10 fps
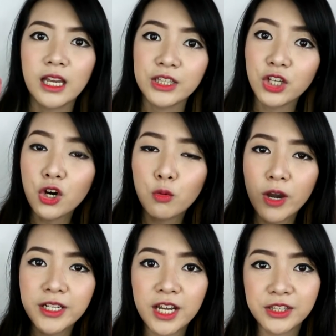Ito,
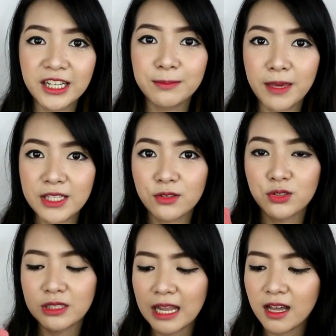100
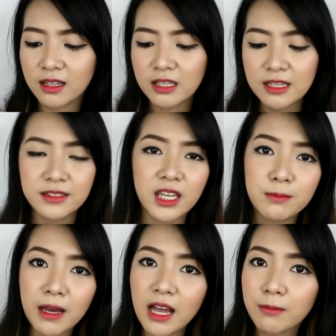pesos lang. Sa
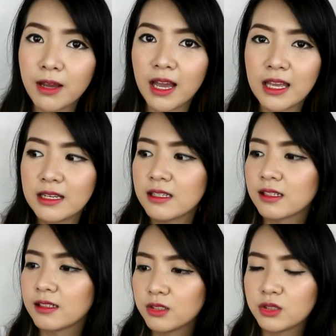iba, ang mahal.
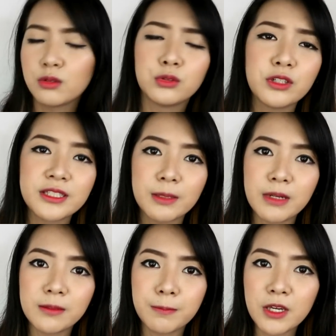So, dun sa
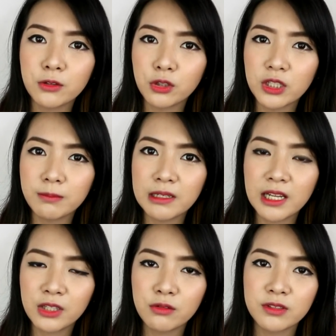bagpi ko to
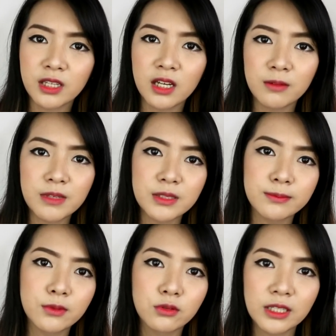nabili, dun sa
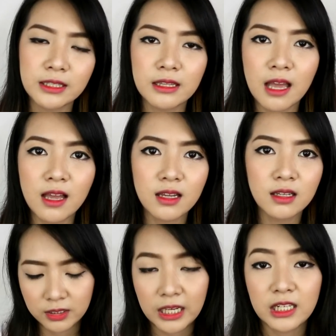mismong gitna,
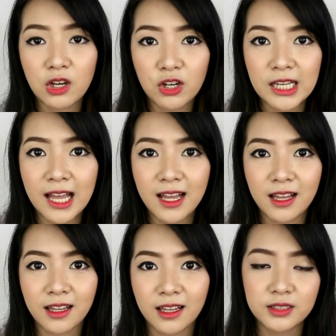kay
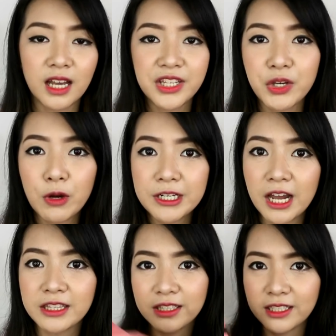Lola, sa kanya
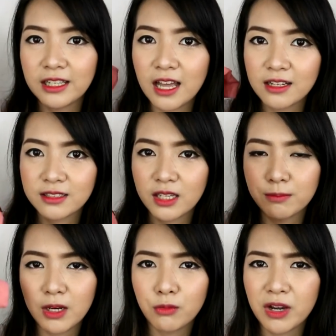100 lang, sa
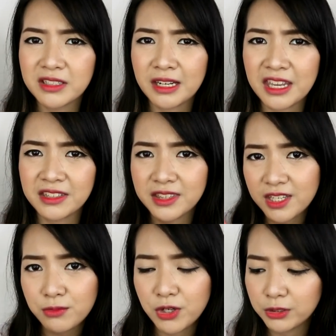iba
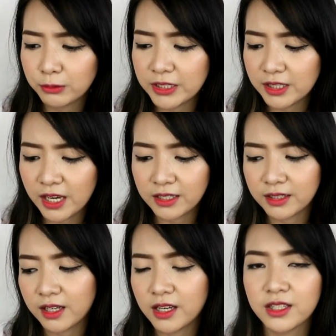180, 120
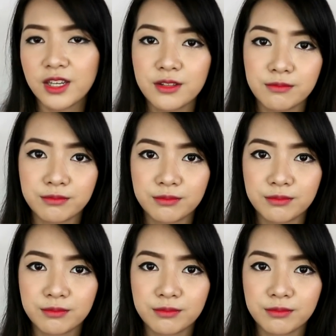ata, ganyan.